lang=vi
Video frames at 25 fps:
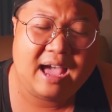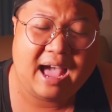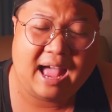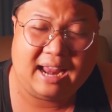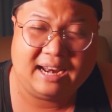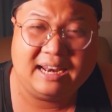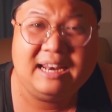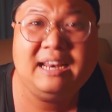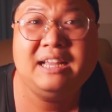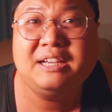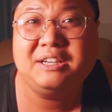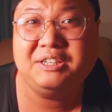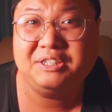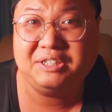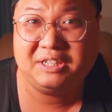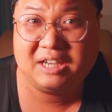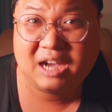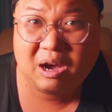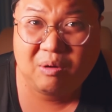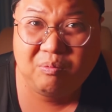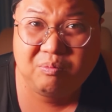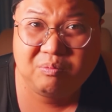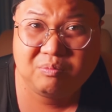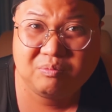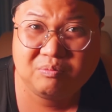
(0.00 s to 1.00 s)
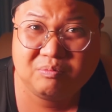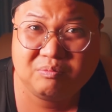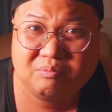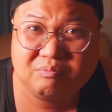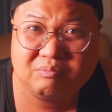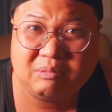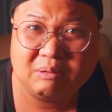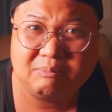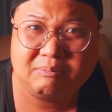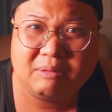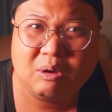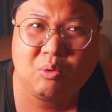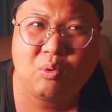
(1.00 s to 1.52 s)
ảnh là người khóc
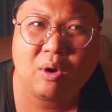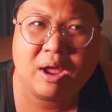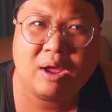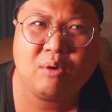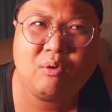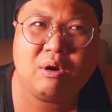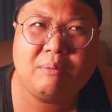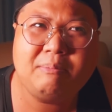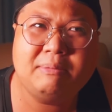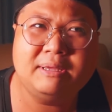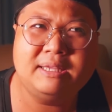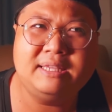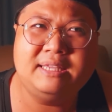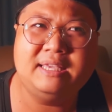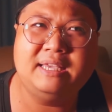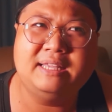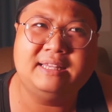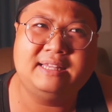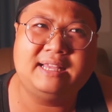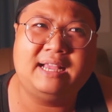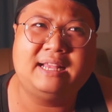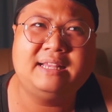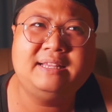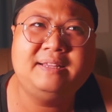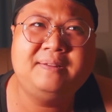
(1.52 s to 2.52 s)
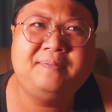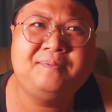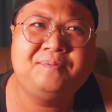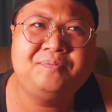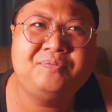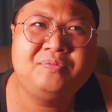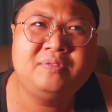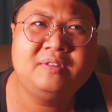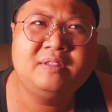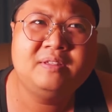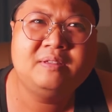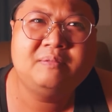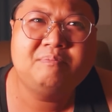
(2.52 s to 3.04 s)
mình mới quay qua mình nhìn ảnh
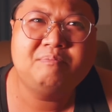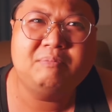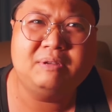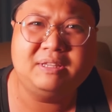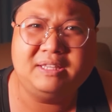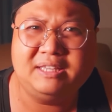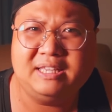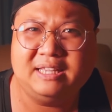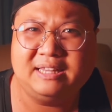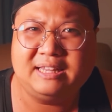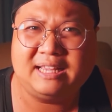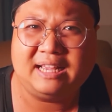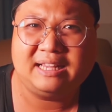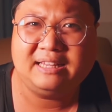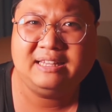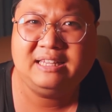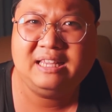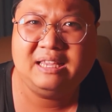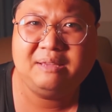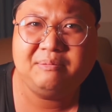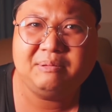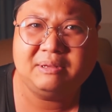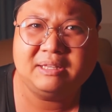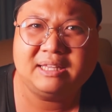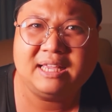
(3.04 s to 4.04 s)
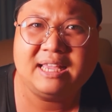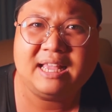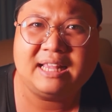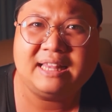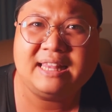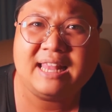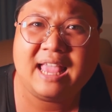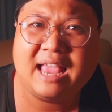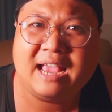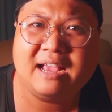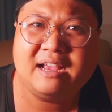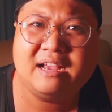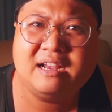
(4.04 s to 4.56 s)
mình nhìn ảnh thì mình thấy
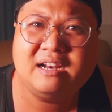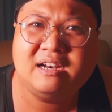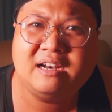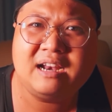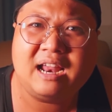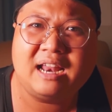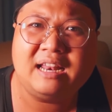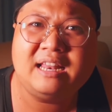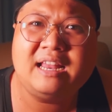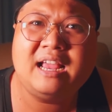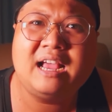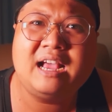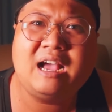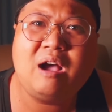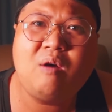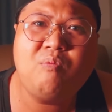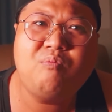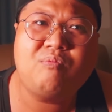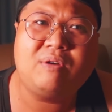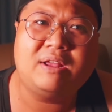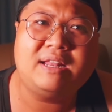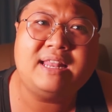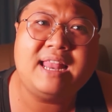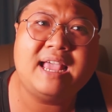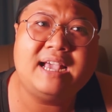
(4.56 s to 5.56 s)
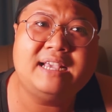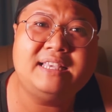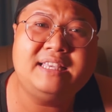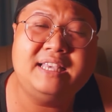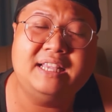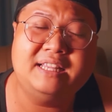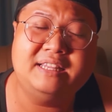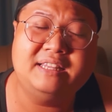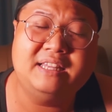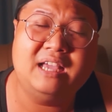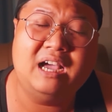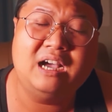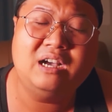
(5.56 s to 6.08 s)
ảnh đang ảnh đang khóc và ảnh đang
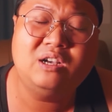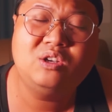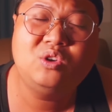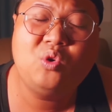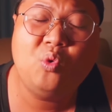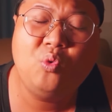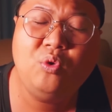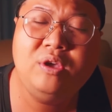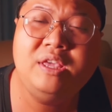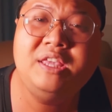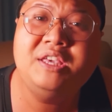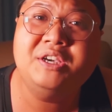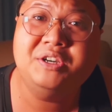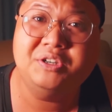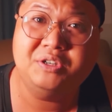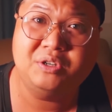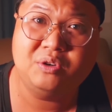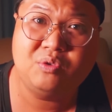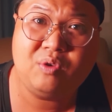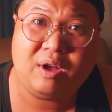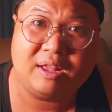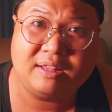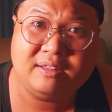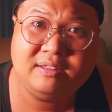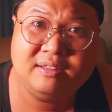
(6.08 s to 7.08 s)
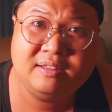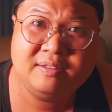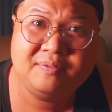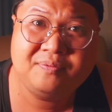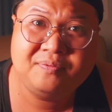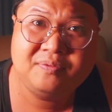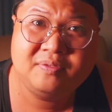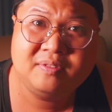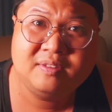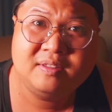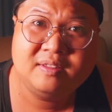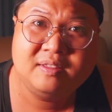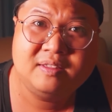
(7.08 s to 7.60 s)
nhìn ở cuối giường của ảnh
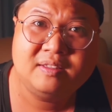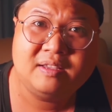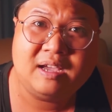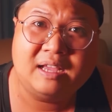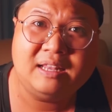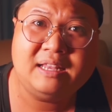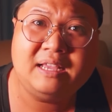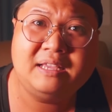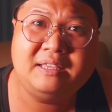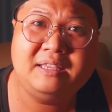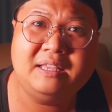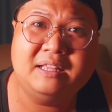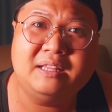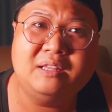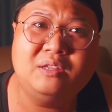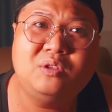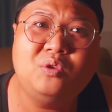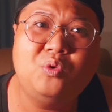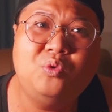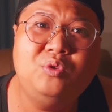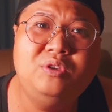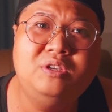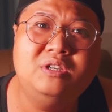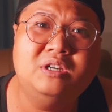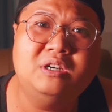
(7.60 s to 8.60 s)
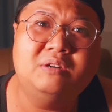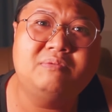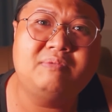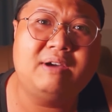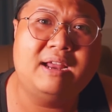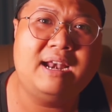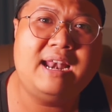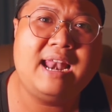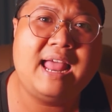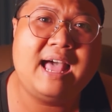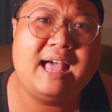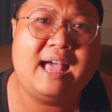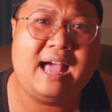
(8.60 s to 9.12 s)
ảnh đang nhìn cuối giường mà
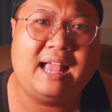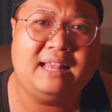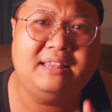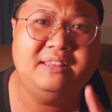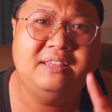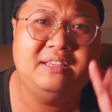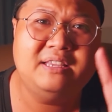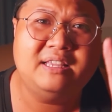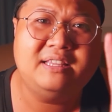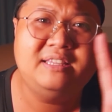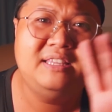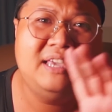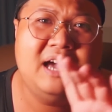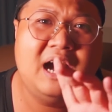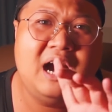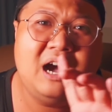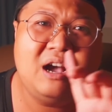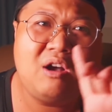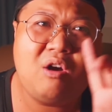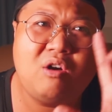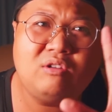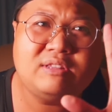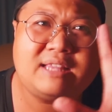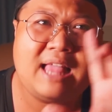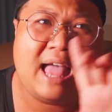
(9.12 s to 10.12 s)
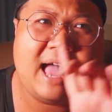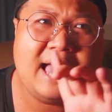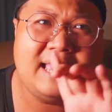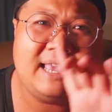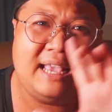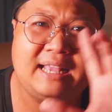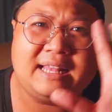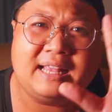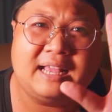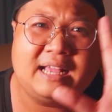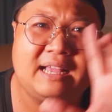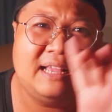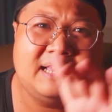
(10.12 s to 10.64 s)
ảnh là ảnh ảnh giơ ngón tay
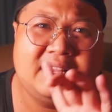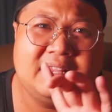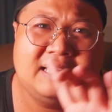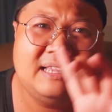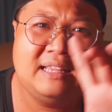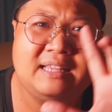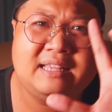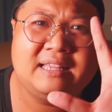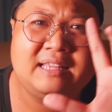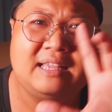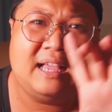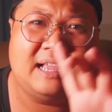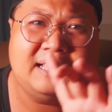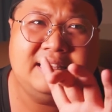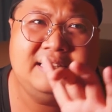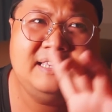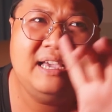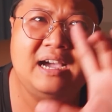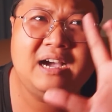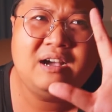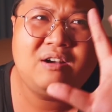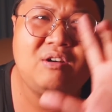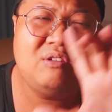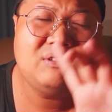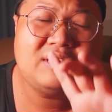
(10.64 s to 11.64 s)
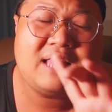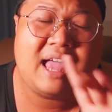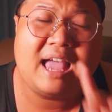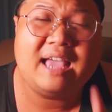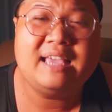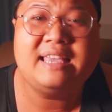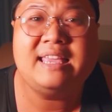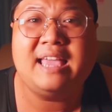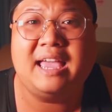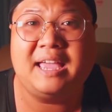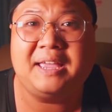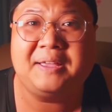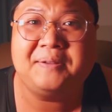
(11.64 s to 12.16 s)
vậy nè ảnh giơ ngón
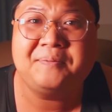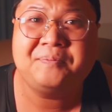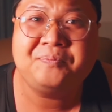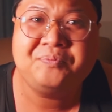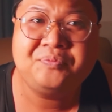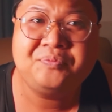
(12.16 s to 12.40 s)
tay vậy